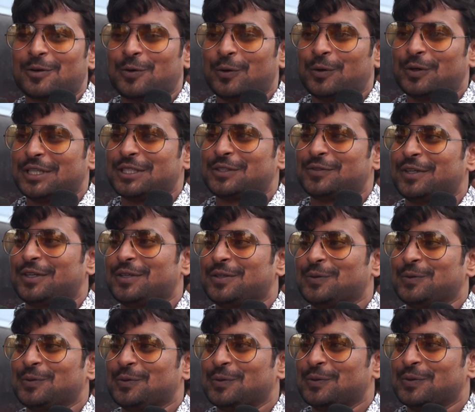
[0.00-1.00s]

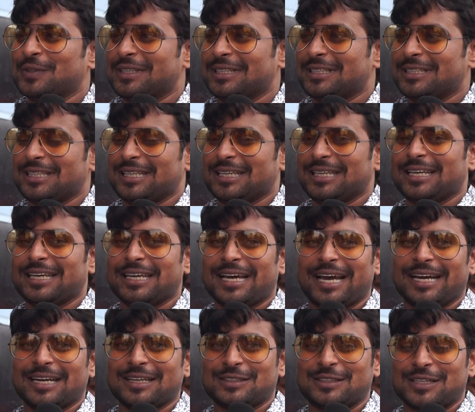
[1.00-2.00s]
కోటీశ్వరుడు ఇది
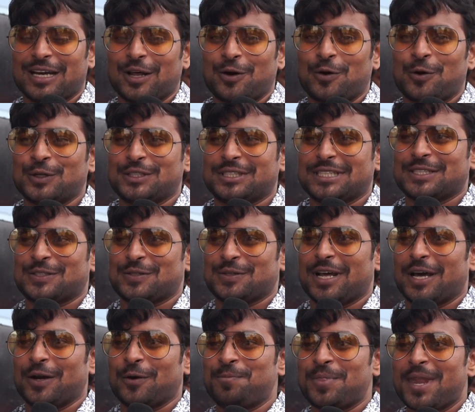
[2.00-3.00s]
అండ్ చాలా హోస్ట్
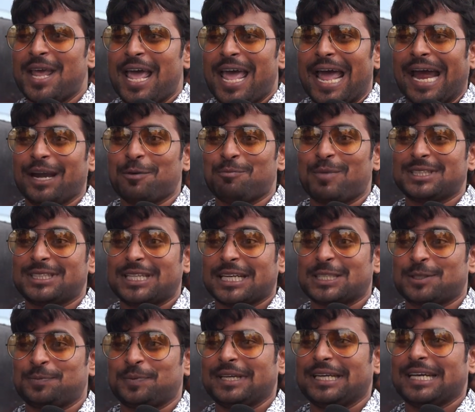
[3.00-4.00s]
చేస్తున్నారు అండ్ మచ్
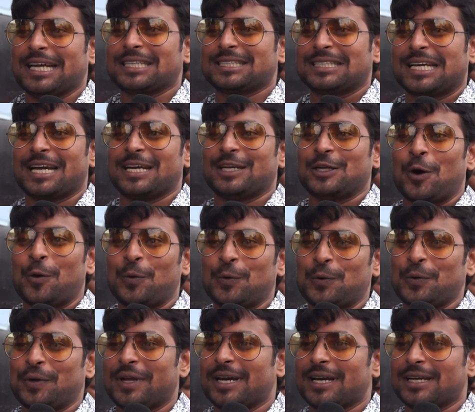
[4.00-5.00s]
ఎక్స్పీరియన్స్ అండ్
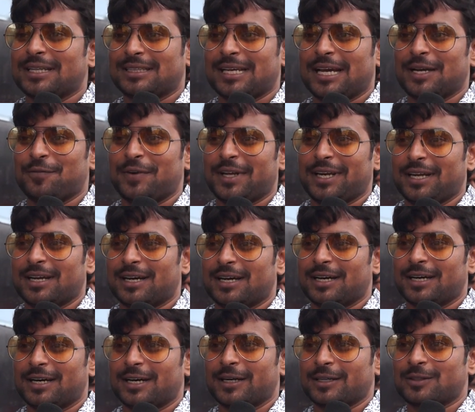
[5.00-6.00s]
డౌన్ టు ఎర్త్ అండ్ వెరీ
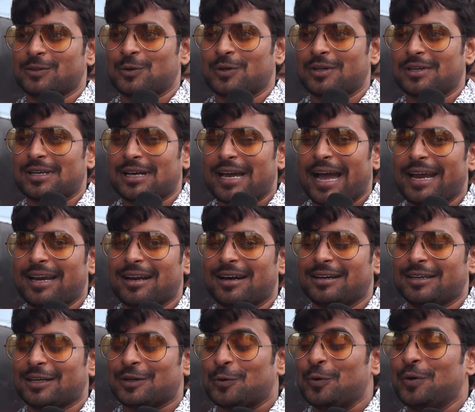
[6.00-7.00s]
కైండ్
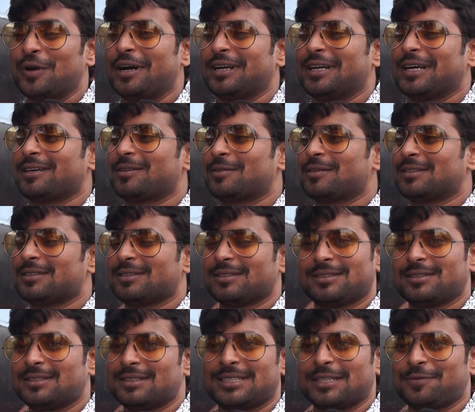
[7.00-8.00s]
హార్టెడ్ కూల్ హార్టెడ్
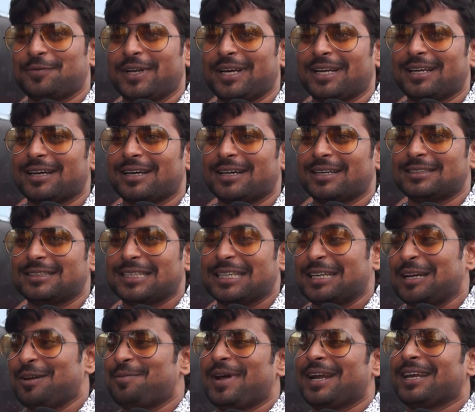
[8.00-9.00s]
ఇస్ అ వెరీ
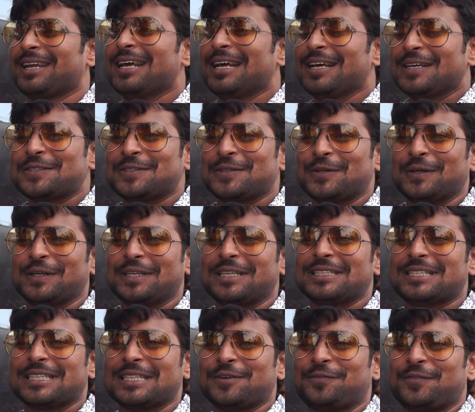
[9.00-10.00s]
జెంటిల్ మ్యాన్ సో
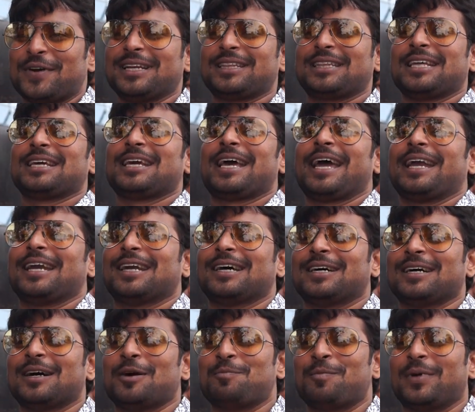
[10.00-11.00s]
ఇట్ ఈస్ అ డిఫరెంట్ థింగ్
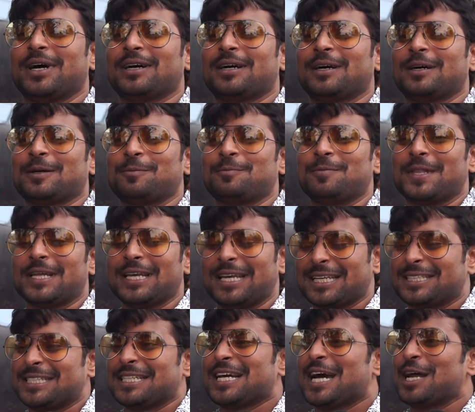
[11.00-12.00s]
అండ్ uh, మా
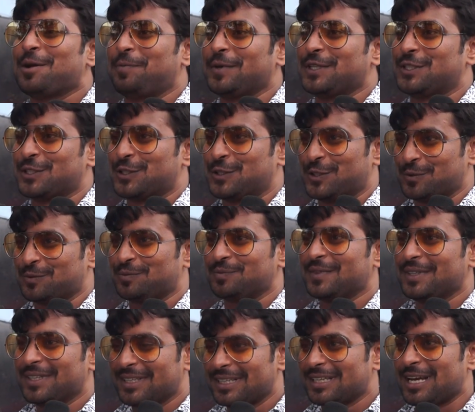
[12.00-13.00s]
ఇంట్రెస్టింగ్ అనిపించవచ్చు
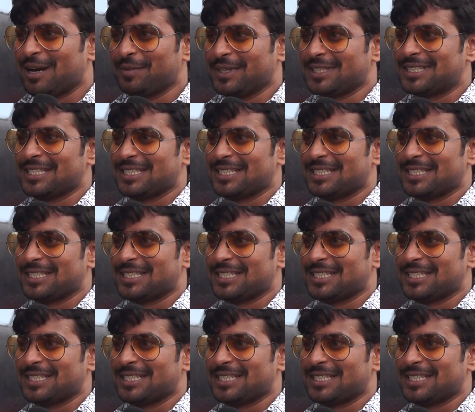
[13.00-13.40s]
కమింగ్